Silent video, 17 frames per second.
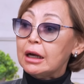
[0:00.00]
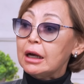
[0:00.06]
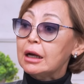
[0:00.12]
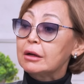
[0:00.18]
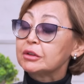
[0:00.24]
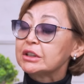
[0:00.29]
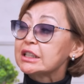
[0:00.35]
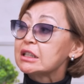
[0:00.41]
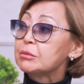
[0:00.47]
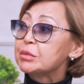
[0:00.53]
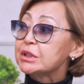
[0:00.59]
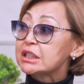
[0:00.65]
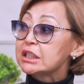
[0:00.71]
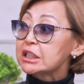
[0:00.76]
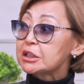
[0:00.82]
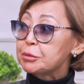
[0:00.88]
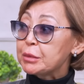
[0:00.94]
да. а, вот эти
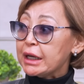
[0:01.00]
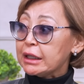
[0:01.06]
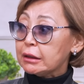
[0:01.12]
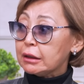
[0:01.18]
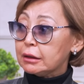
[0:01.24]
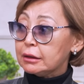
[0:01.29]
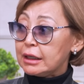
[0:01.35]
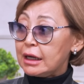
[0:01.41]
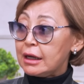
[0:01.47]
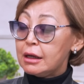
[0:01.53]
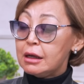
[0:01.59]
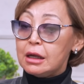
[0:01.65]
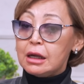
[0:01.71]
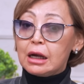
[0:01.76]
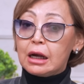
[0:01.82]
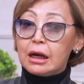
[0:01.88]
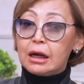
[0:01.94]
бизнесмены, да,
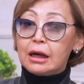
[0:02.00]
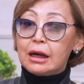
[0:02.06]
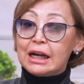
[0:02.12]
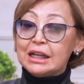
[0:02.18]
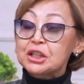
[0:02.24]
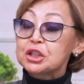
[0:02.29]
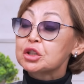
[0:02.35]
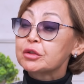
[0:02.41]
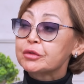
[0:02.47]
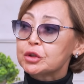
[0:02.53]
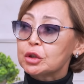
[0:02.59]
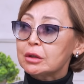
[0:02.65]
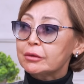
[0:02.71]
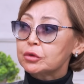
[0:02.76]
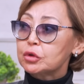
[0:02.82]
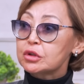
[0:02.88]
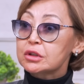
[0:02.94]
угу. а, они же все
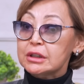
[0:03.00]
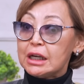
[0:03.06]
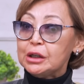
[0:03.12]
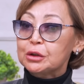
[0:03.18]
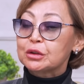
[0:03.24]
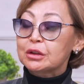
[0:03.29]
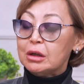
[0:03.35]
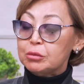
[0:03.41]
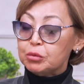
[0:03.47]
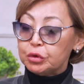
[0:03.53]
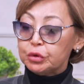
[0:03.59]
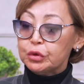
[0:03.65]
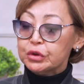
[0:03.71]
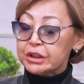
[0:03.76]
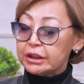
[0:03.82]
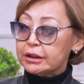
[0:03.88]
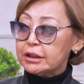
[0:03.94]
равно знают, кому
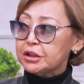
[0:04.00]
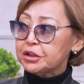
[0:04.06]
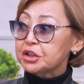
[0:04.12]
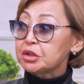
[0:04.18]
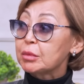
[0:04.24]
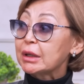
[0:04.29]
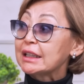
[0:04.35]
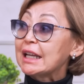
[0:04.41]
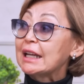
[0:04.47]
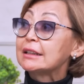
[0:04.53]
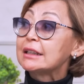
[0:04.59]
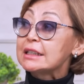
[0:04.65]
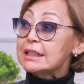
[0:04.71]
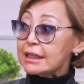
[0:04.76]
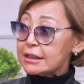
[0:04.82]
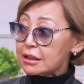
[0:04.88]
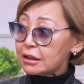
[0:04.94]
носят эти чемоданы
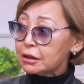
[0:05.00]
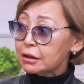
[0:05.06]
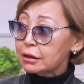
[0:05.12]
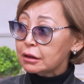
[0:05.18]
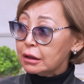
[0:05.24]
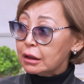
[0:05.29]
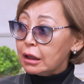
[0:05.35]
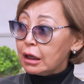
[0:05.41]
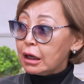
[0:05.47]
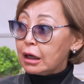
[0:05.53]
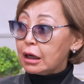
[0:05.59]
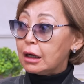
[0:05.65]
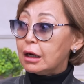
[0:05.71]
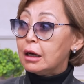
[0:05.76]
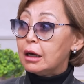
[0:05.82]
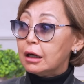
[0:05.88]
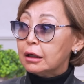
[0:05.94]
денег,
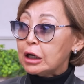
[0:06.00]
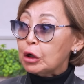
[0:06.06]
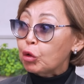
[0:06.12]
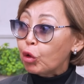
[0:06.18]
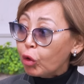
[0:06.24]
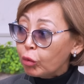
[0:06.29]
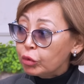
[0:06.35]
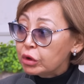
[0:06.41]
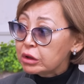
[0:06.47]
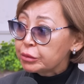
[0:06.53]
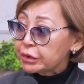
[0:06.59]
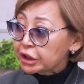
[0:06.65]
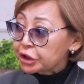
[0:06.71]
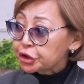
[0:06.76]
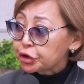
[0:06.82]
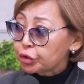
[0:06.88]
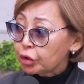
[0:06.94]
а, какому
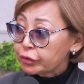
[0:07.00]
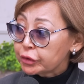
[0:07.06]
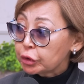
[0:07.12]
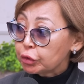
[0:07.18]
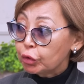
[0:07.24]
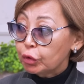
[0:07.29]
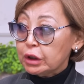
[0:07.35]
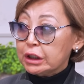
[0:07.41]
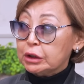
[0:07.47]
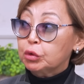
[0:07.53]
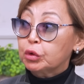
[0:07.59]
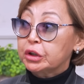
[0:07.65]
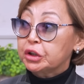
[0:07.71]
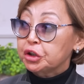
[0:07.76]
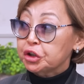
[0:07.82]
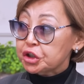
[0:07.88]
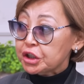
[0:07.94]
именно чиновнику,
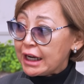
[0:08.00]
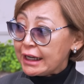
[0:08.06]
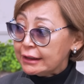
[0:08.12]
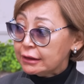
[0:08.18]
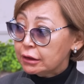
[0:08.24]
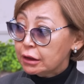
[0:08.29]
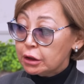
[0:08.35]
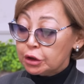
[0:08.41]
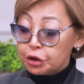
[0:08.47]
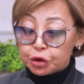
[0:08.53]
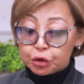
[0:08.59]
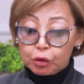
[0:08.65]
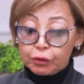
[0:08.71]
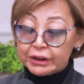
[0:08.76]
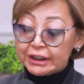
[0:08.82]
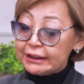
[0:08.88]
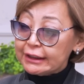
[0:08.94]
который решает,
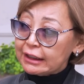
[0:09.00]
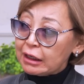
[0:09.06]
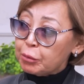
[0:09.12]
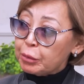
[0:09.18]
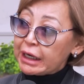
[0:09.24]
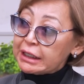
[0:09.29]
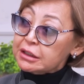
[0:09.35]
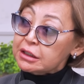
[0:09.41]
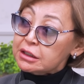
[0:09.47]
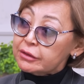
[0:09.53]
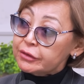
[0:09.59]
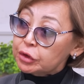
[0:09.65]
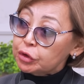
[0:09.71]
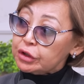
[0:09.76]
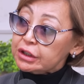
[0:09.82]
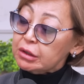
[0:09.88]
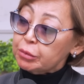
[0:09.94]
что вот этой компании
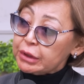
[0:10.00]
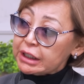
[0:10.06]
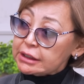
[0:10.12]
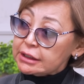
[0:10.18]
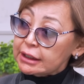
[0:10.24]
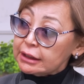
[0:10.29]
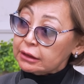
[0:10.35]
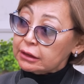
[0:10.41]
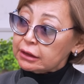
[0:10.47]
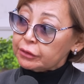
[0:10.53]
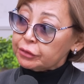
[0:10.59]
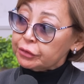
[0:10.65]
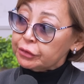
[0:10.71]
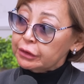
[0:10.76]
90%